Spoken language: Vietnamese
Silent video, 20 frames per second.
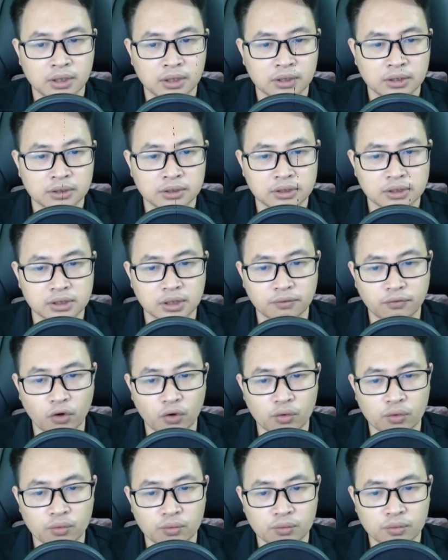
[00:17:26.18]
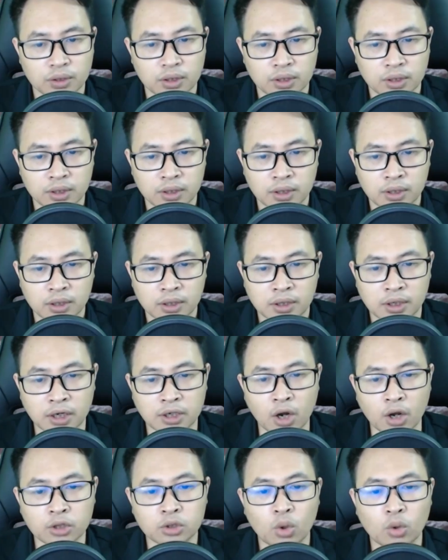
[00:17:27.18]
Sư phụ Người
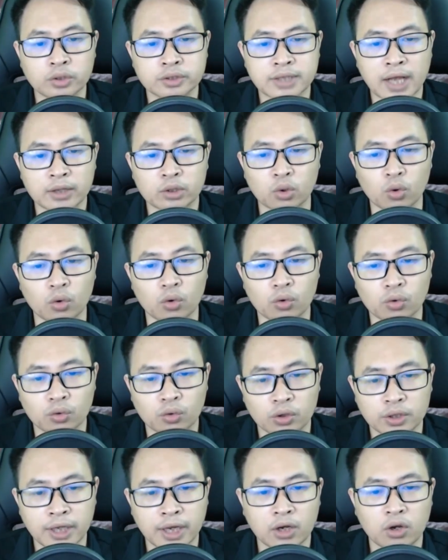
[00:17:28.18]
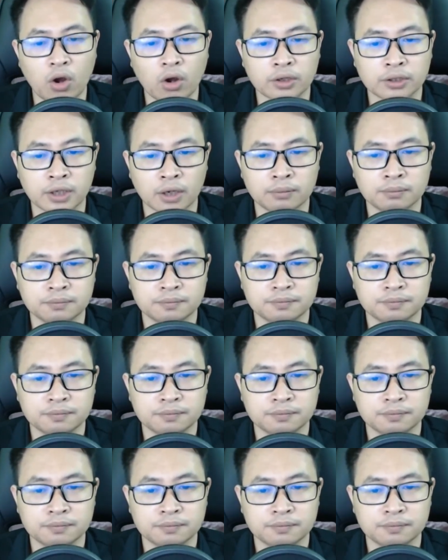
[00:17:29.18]
nói tôn gia thụ có thích con không